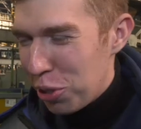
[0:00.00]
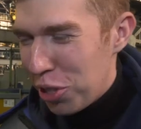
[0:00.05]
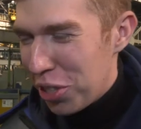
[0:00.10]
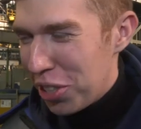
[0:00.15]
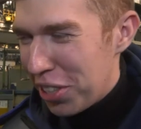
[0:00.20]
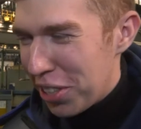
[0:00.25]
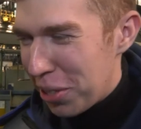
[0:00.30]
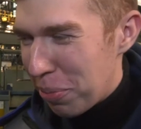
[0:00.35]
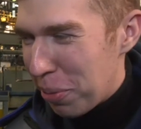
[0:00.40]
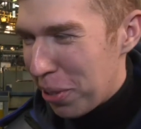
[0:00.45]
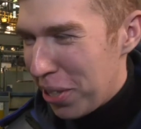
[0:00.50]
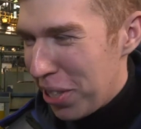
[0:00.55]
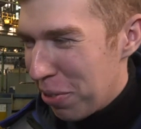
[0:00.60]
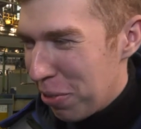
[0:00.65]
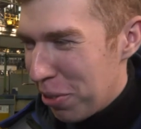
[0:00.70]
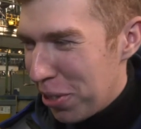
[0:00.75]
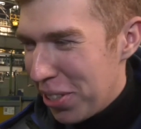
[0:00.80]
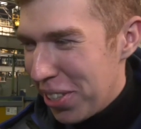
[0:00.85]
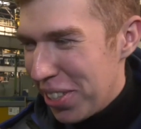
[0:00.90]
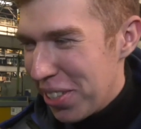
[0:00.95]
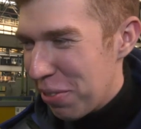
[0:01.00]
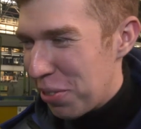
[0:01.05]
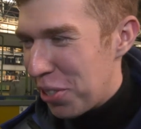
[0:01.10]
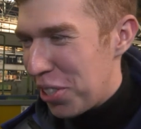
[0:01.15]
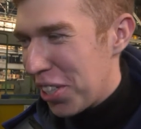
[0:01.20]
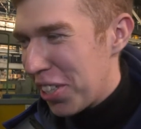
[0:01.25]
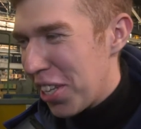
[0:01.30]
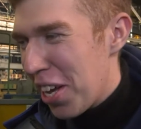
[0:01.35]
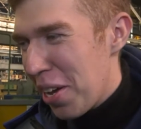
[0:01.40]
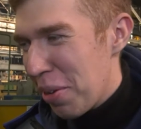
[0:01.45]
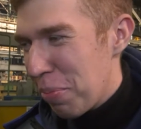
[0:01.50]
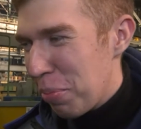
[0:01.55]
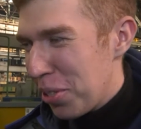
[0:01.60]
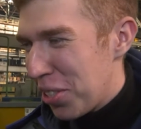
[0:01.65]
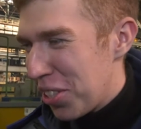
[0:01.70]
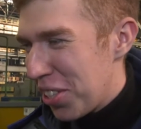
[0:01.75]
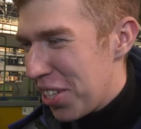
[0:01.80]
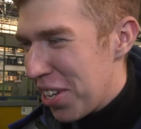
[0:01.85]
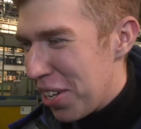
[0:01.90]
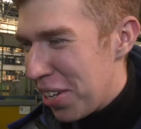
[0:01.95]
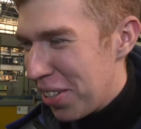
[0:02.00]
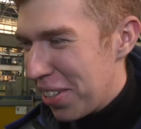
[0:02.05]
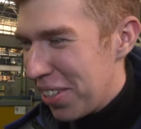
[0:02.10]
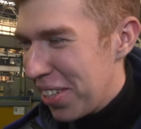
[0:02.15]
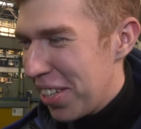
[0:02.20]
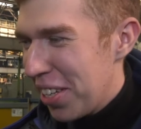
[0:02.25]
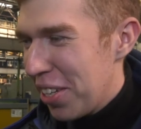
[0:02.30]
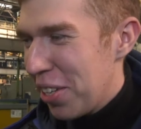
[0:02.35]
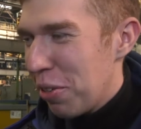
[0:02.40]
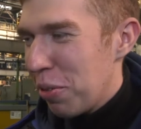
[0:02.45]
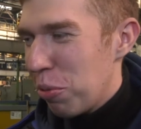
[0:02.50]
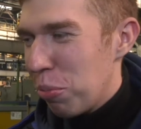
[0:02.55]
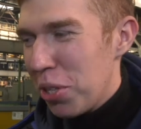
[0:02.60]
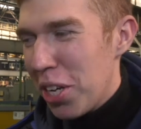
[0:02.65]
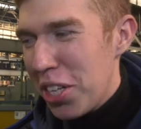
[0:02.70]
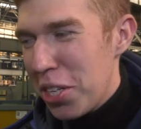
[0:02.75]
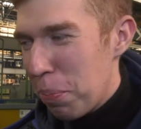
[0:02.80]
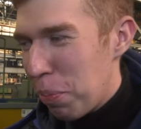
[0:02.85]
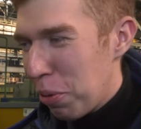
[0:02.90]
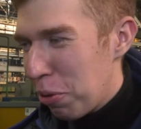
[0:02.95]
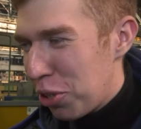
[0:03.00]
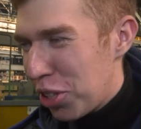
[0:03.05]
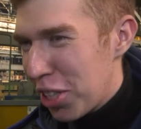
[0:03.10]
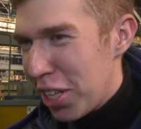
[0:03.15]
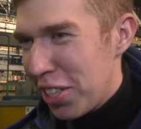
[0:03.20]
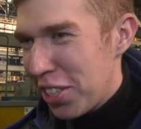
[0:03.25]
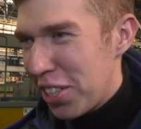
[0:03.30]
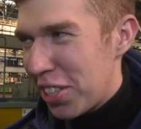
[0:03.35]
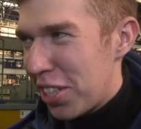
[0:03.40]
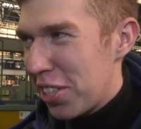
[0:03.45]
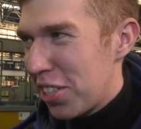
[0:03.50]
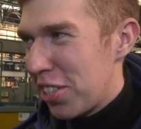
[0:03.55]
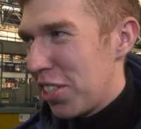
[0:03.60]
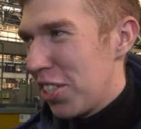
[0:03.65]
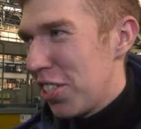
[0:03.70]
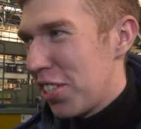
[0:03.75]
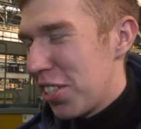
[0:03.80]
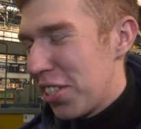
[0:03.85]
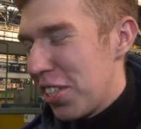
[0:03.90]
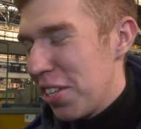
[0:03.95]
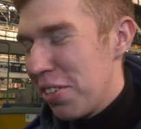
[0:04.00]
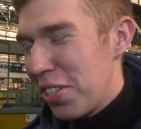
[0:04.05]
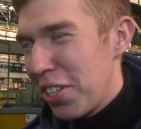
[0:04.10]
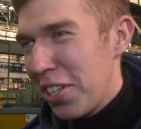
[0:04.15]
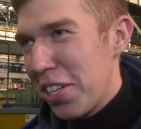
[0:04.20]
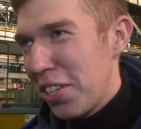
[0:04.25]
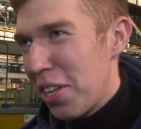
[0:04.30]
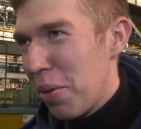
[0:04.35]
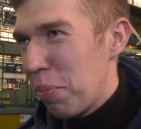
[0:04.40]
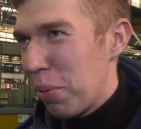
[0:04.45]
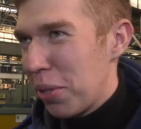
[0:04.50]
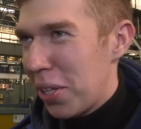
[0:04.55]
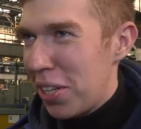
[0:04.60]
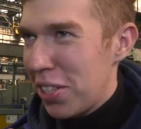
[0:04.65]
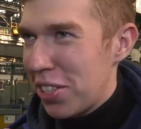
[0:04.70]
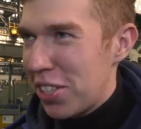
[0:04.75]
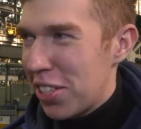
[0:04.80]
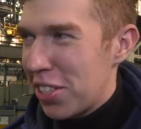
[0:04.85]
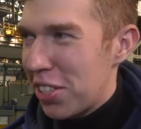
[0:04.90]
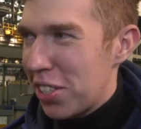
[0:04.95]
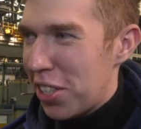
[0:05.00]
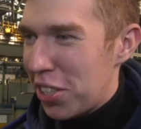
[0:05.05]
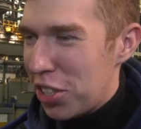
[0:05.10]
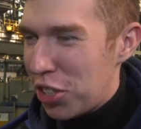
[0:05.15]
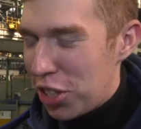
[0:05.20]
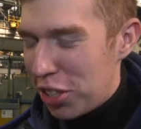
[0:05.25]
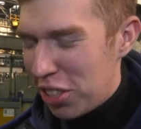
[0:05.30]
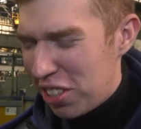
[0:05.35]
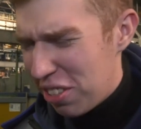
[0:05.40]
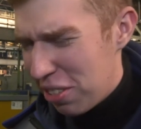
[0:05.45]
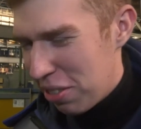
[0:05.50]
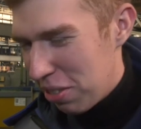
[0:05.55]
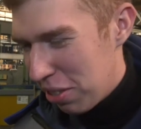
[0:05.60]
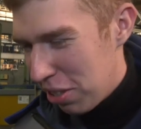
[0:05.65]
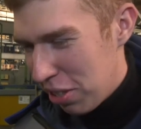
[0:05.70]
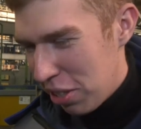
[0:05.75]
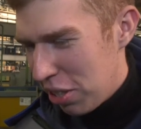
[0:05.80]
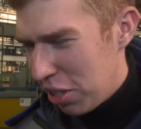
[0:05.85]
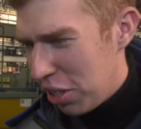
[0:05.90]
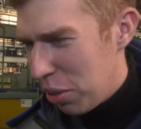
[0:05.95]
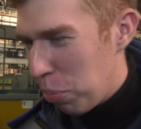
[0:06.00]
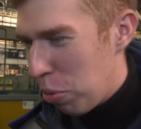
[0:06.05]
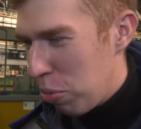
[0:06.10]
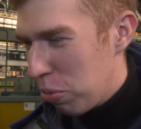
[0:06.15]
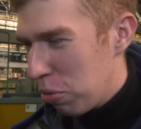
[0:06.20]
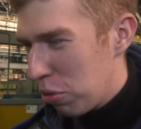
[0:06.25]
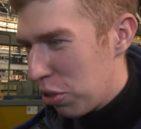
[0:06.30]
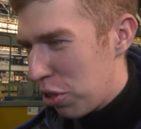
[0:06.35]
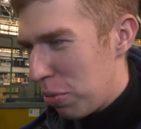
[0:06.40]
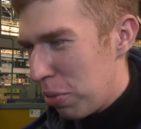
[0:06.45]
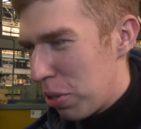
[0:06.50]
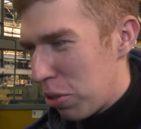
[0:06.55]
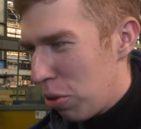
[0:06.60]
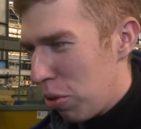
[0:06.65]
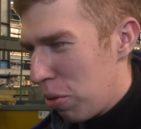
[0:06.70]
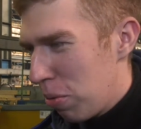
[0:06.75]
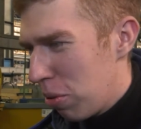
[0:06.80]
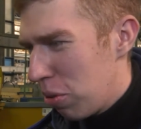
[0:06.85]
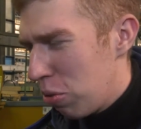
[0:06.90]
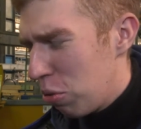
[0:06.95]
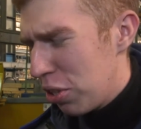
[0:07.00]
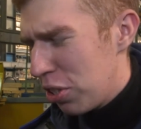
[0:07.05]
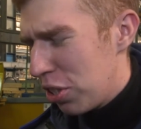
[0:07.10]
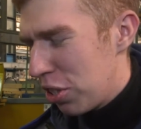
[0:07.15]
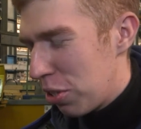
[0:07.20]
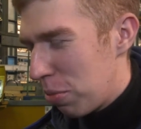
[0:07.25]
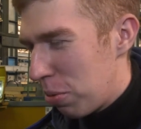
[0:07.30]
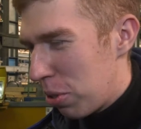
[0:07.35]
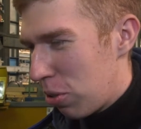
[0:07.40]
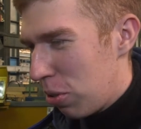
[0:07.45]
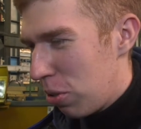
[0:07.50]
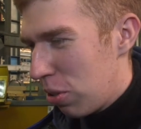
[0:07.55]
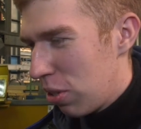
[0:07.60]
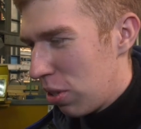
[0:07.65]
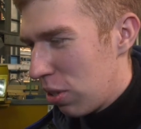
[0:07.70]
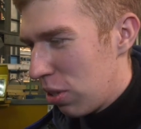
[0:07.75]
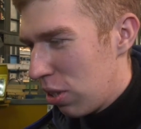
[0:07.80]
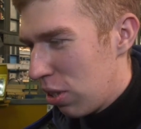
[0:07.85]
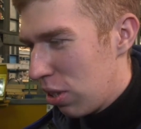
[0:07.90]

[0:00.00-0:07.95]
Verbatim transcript: Очень терпеливый, всегда объяснял, у меня не получалось раз 10, наверное, я там пытался заточить, не помню, сверло, ой, не сверло.